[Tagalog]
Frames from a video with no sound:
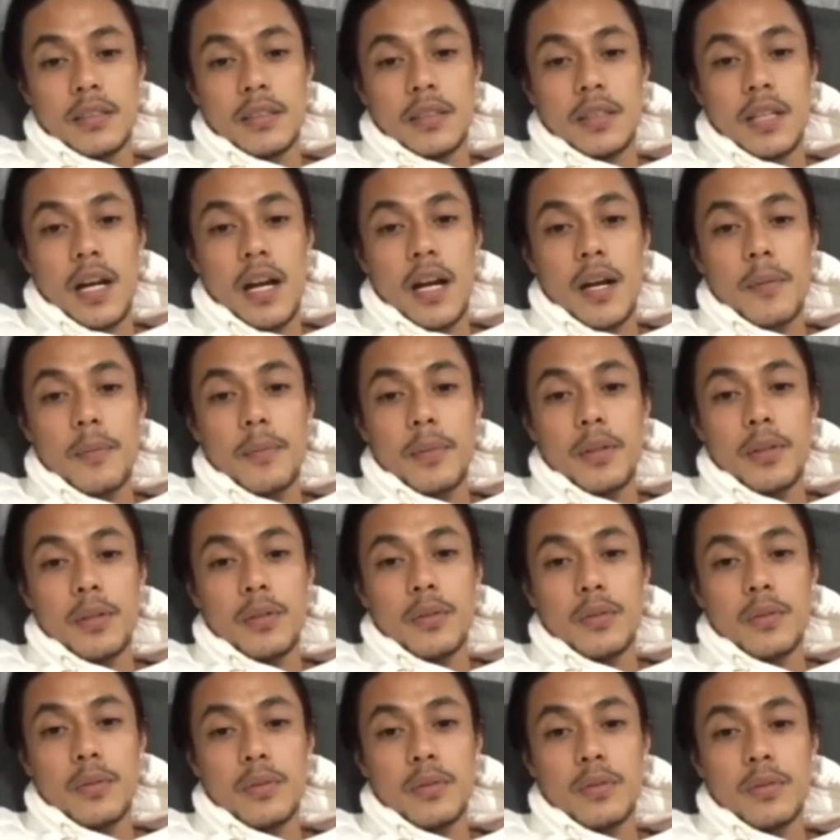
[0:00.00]

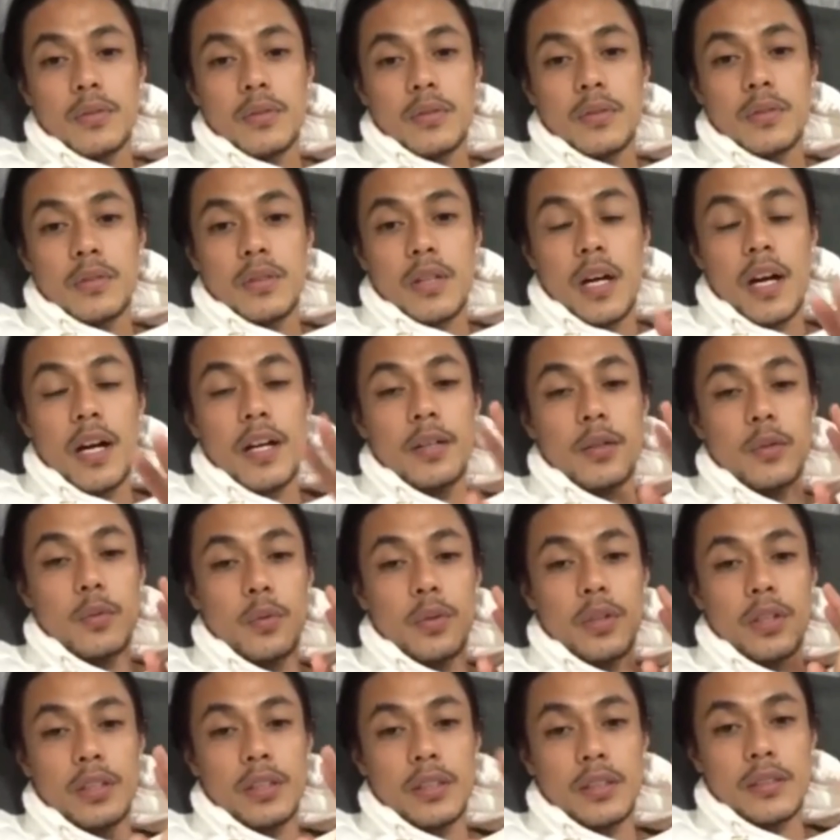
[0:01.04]
Grabe yung hard
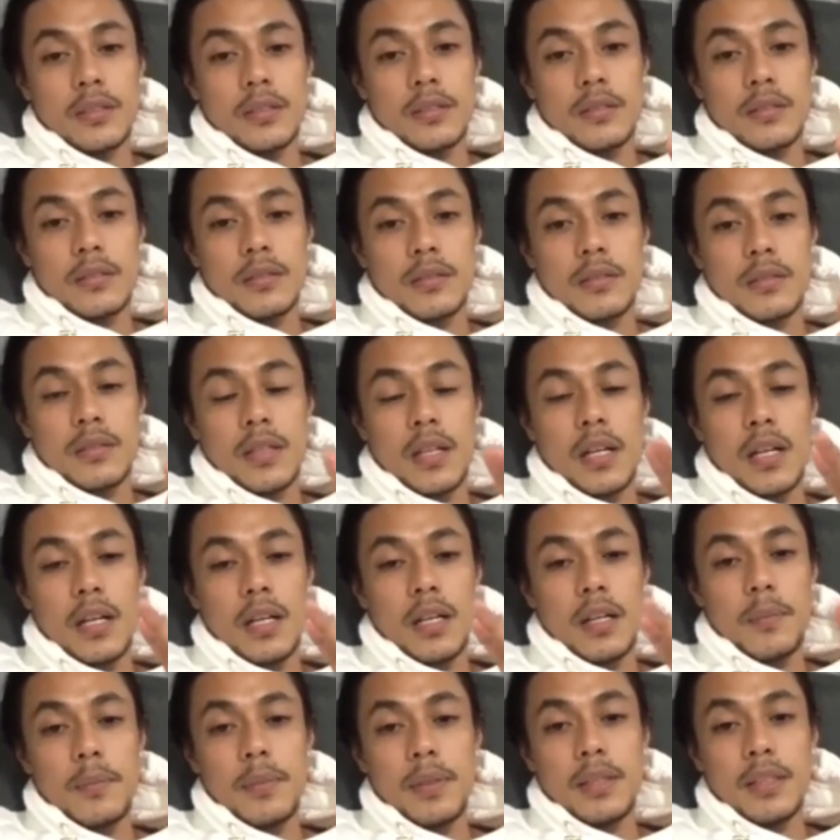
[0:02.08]
work
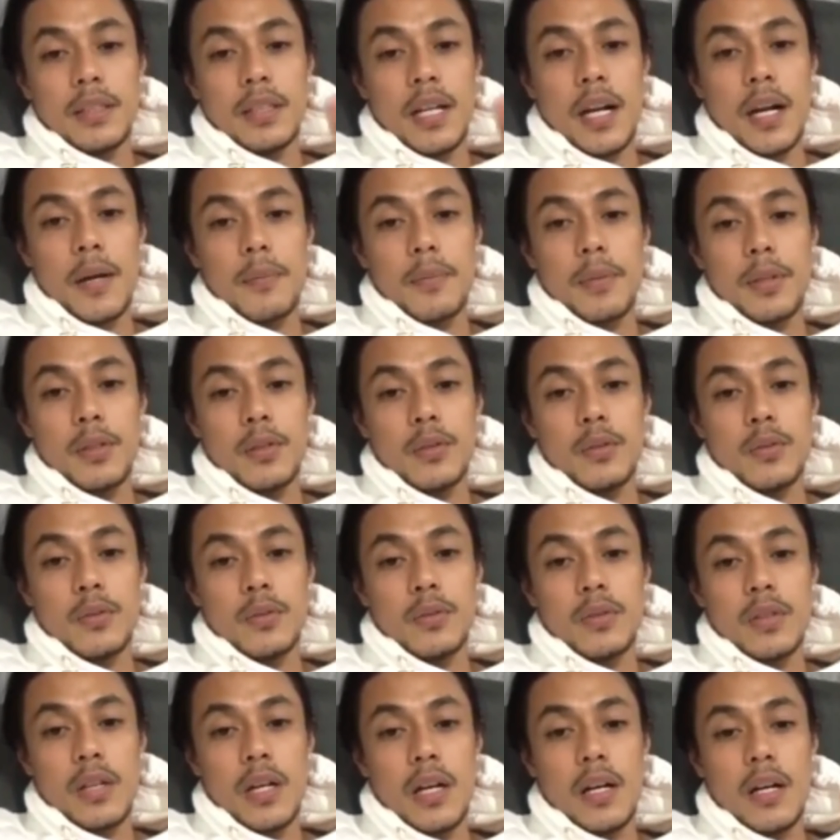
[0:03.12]
uh, I mean, grabe
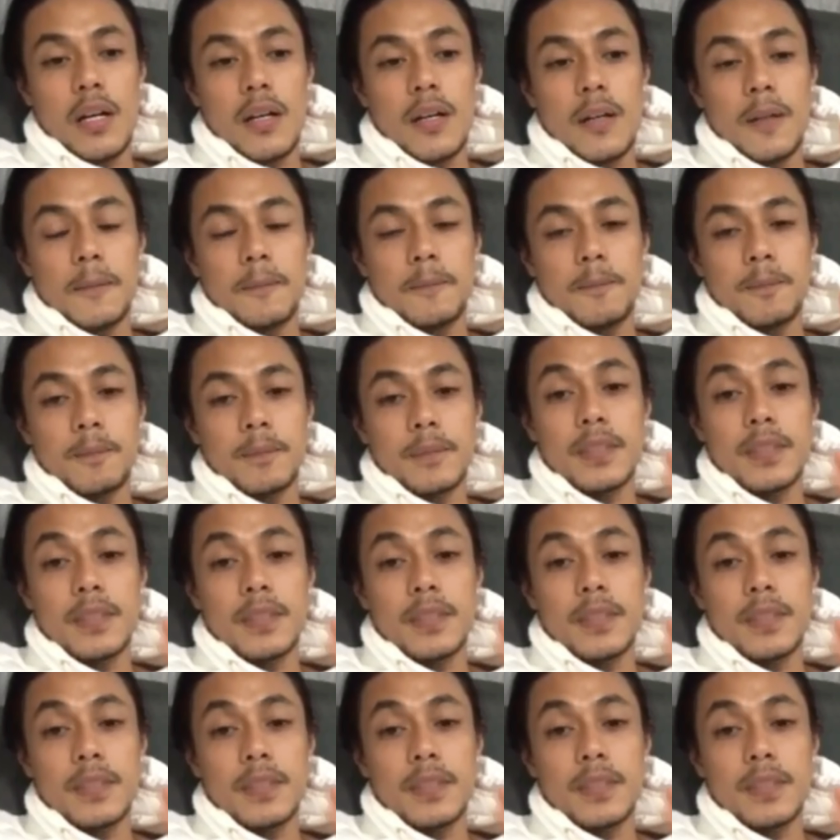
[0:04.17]
yung um,